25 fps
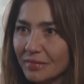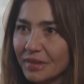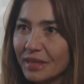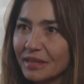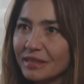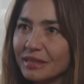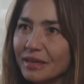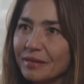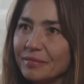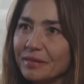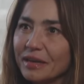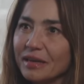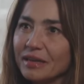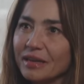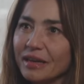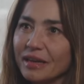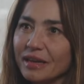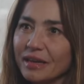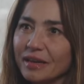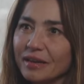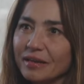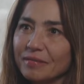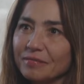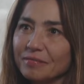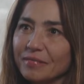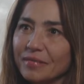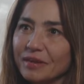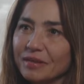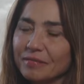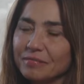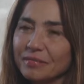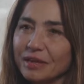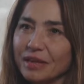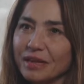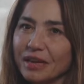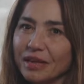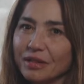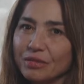Está bien. Eh,
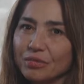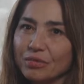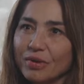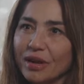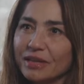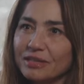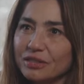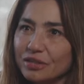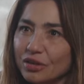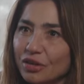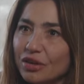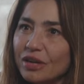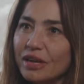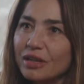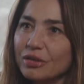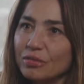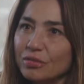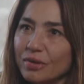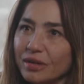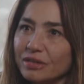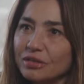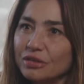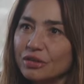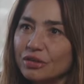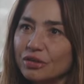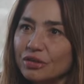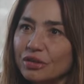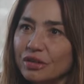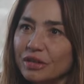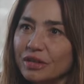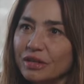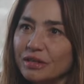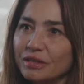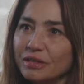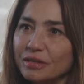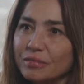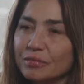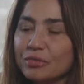eh la educación, la educación
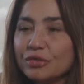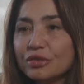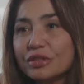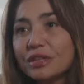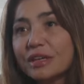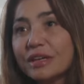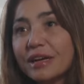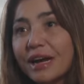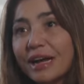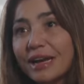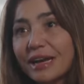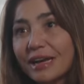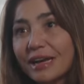este, musical